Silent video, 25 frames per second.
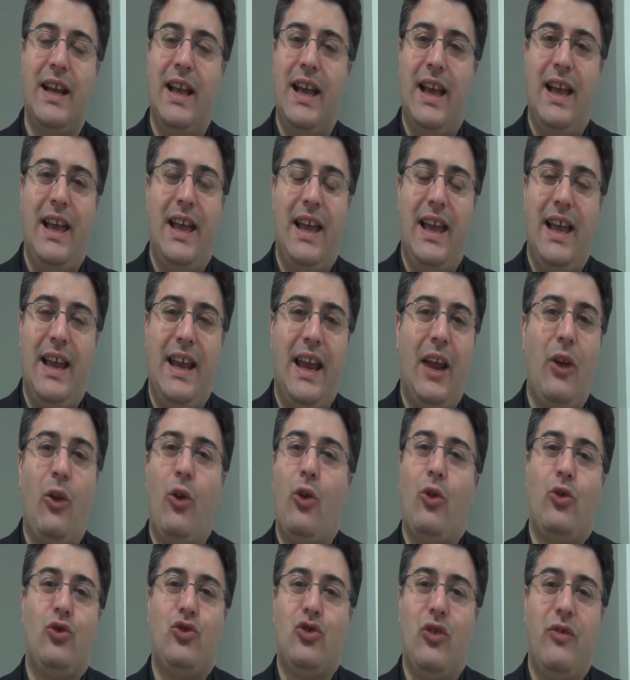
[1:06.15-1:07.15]
eh, la
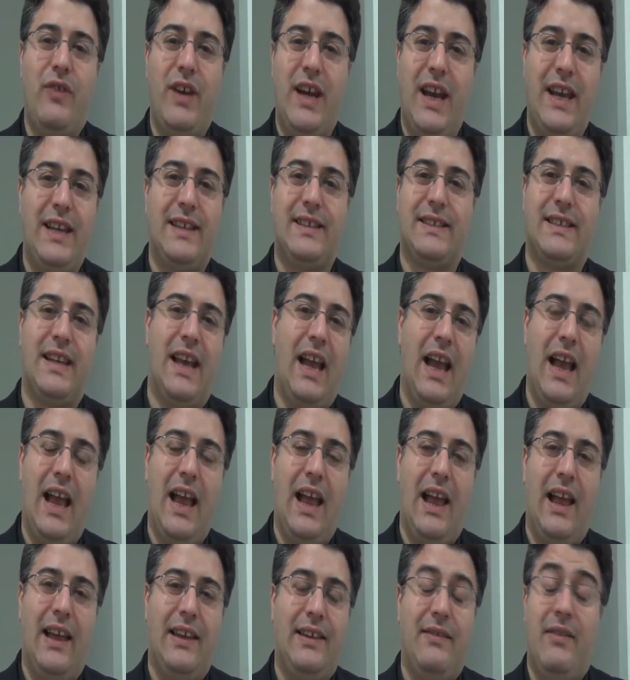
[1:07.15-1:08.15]
loro
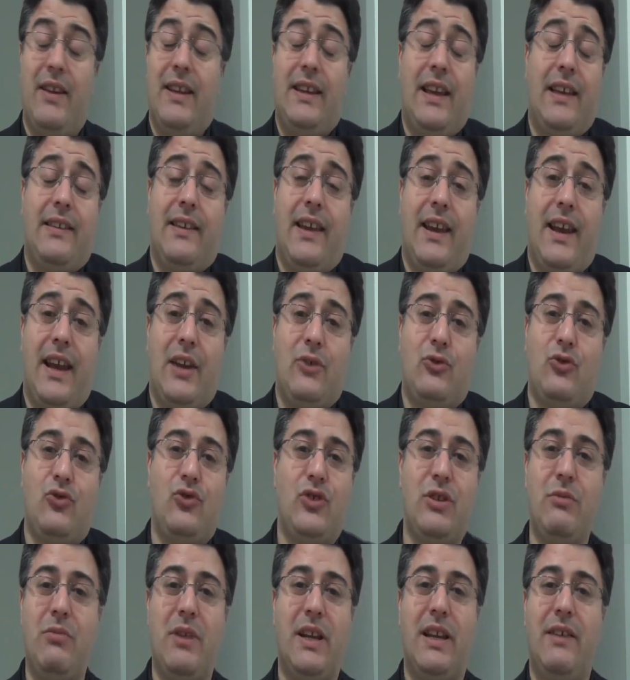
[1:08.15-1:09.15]
giovinezza diventata
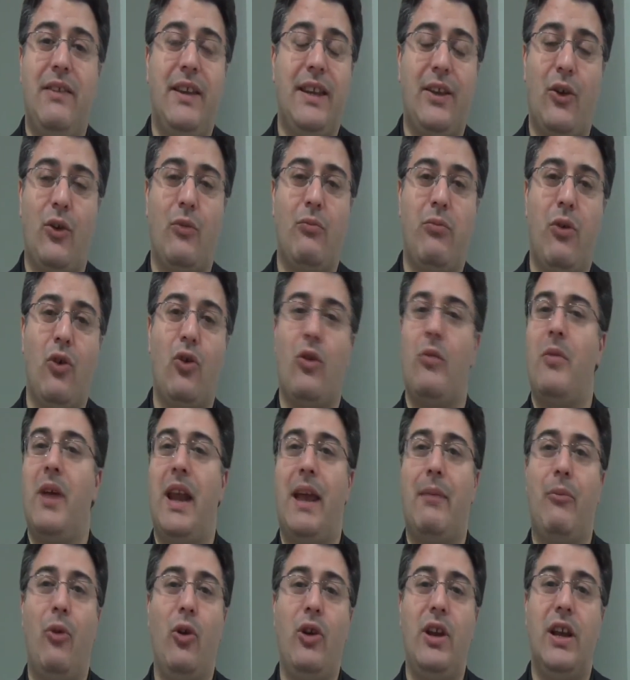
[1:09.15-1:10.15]
irraggiungibile, diventano un po' come
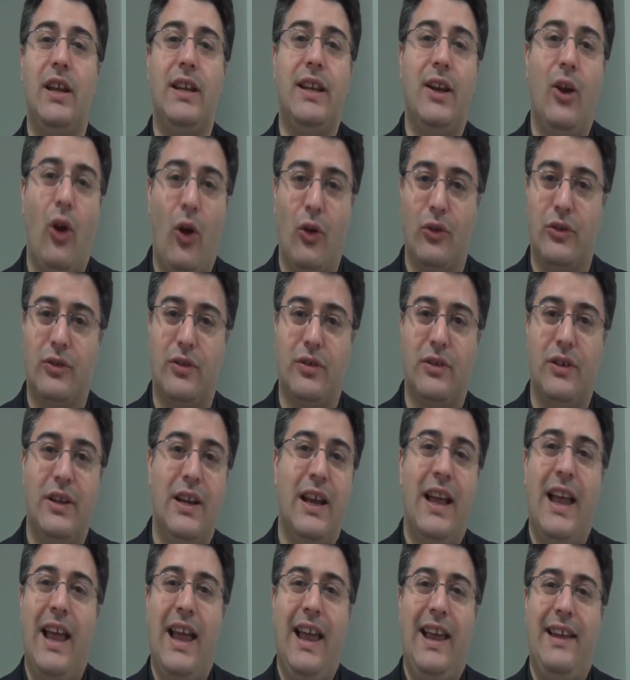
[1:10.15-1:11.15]
la moglie di Lot
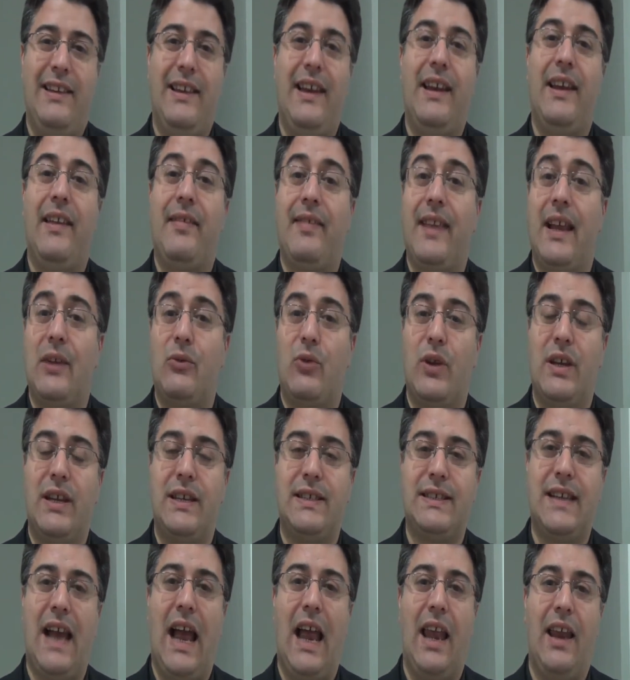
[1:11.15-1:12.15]
e eh, delle statue di
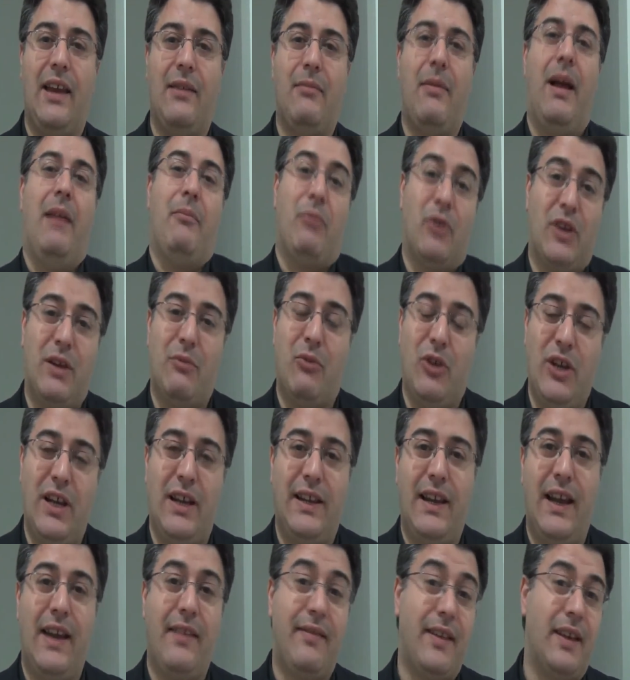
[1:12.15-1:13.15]
Sale, ma potremmo dire
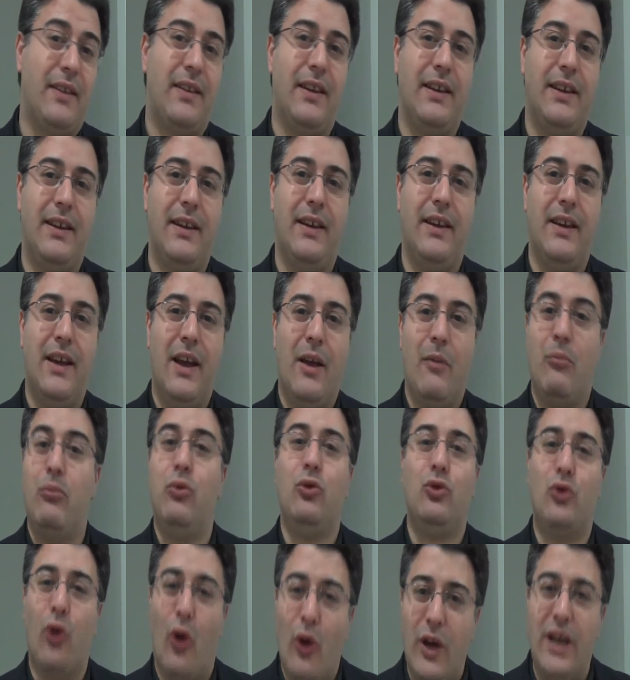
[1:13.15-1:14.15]
delle statue di
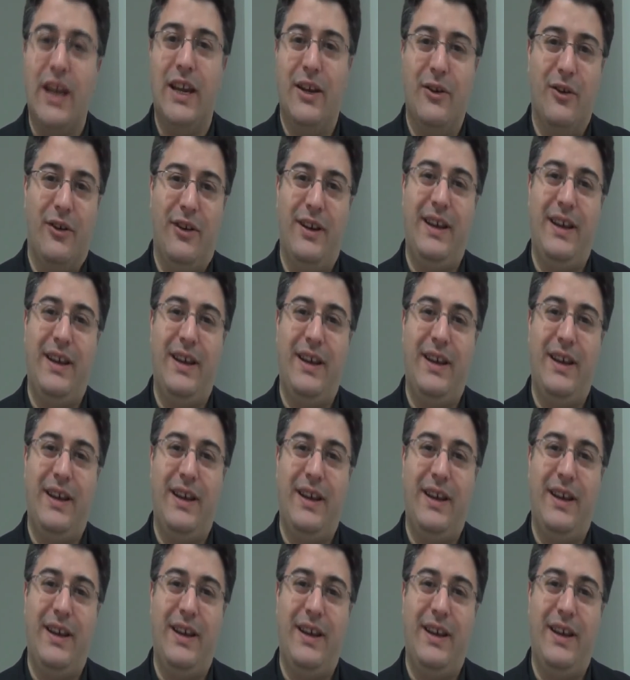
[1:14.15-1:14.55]
Butolino,